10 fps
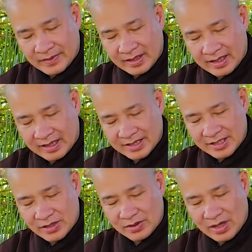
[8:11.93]
À, cái
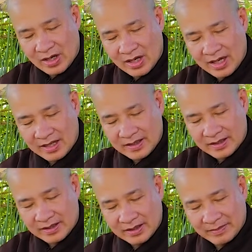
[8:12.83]
chỉ số đo á,
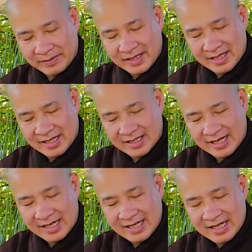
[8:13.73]
nhưng mà bây giờ nó
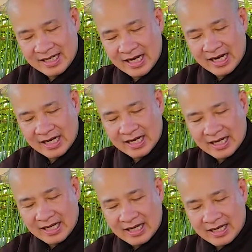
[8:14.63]
lại lớn hơn,
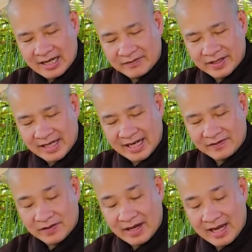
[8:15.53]
à, mười hai,
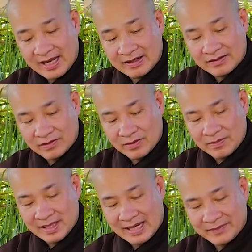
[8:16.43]
mười ba, mười
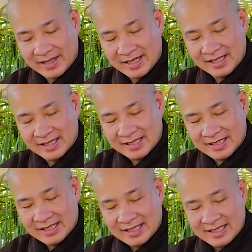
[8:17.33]
bốn, mười lăm gì đó.
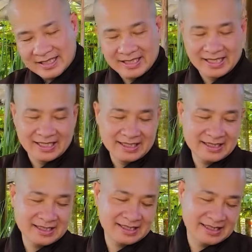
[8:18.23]
Thì là nó
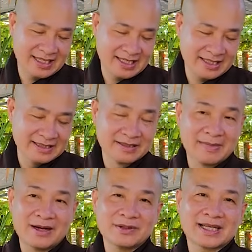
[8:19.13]
à, đường
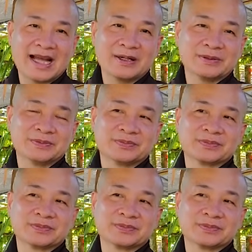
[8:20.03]
máu nó cao.